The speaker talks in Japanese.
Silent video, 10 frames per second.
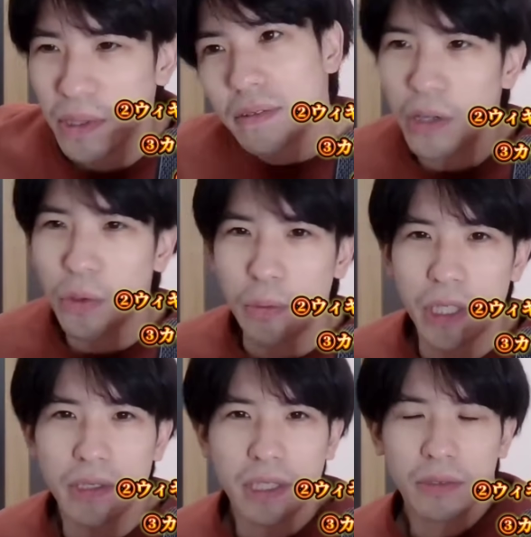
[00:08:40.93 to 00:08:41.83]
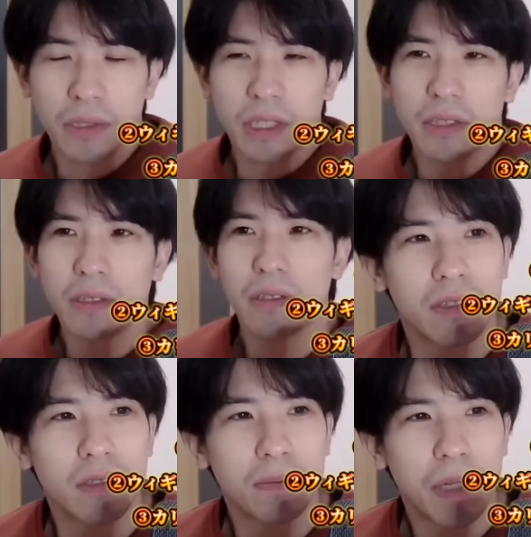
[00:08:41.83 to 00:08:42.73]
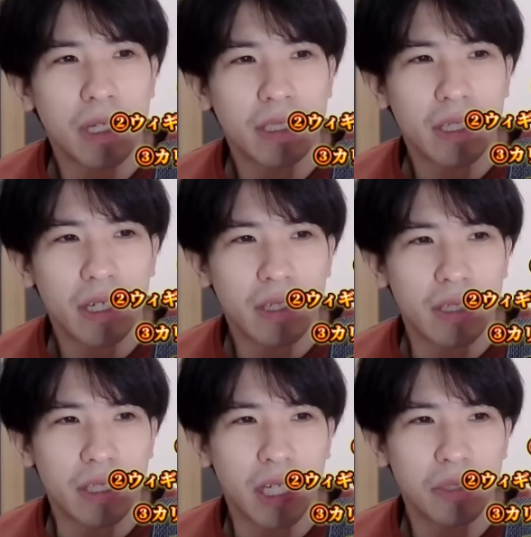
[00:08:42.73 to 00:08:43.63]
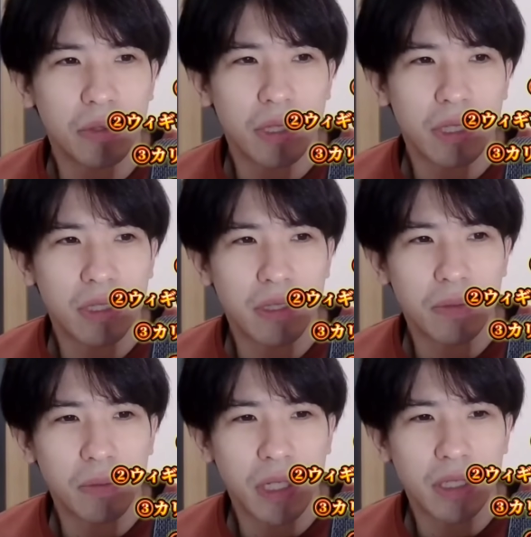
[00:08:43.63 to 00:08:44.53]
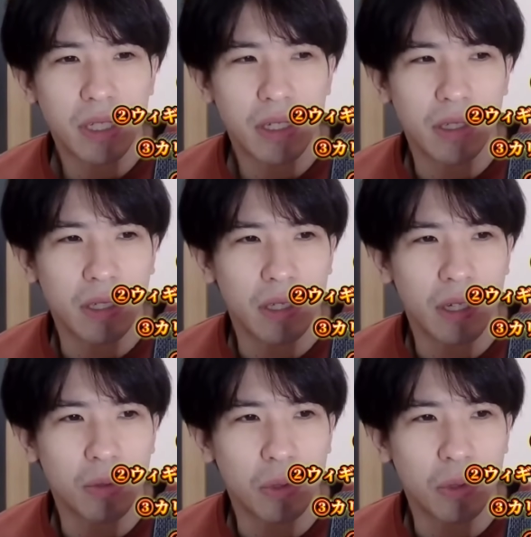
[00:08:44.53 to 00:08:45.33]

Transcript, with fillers: でも結構珍しくないスーパースターって最初からスーパースターで